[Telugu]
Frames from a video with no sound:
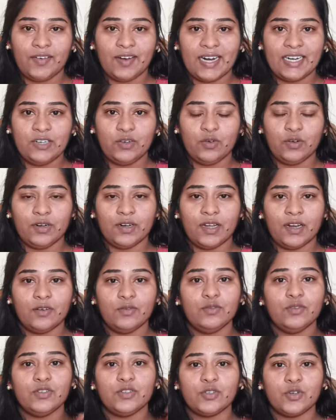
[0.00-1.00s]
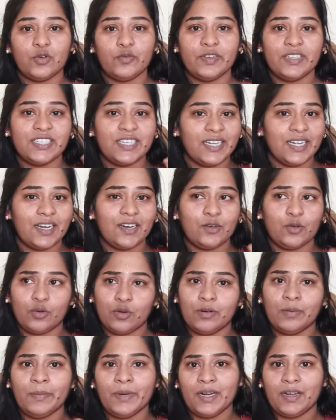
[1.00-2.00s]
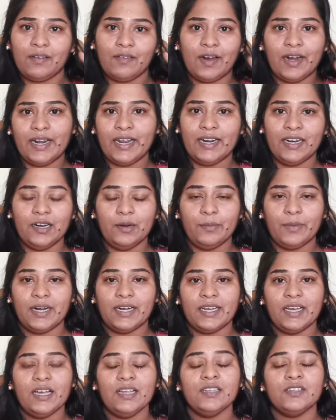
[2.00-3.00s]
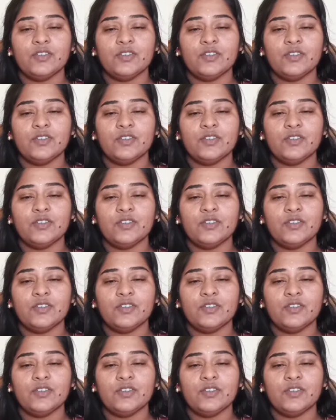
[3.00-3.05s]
వాడుకున్నాను సో విజయ టోన్ మిల్క్ వాడాను అనమాట